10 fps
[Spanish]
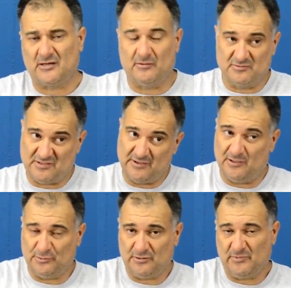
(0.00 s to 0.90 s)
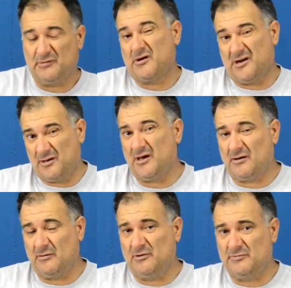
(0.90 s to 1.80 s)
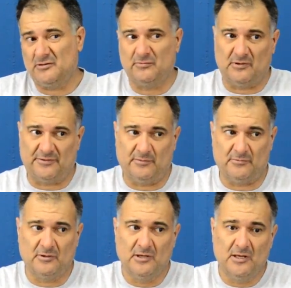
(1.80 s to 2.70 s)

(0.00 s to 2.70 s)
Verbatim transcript: que lo vamos a hacer la moto de pago y queréis que grabamos el vídeo, pues lo hacemos.